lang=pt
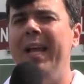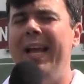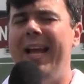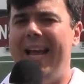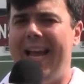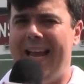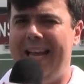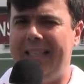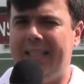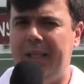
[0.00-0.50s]

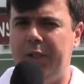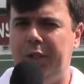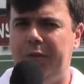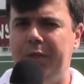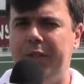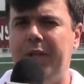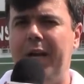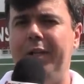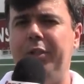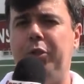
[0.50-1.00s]
essa
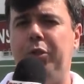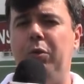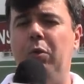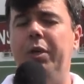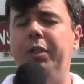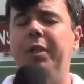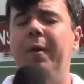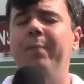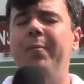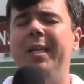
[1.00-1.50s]
atividade de
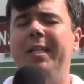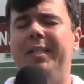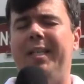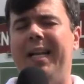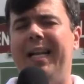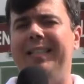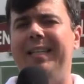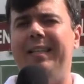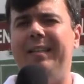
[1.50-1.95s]
hoje será